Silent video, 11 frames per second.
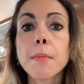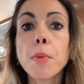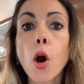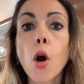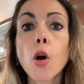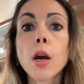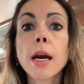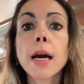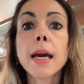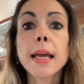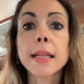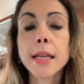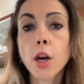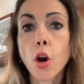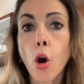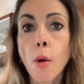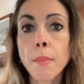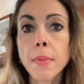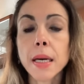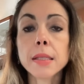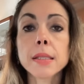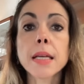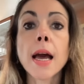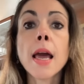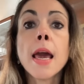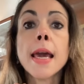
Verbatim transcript: blog ed e-commerce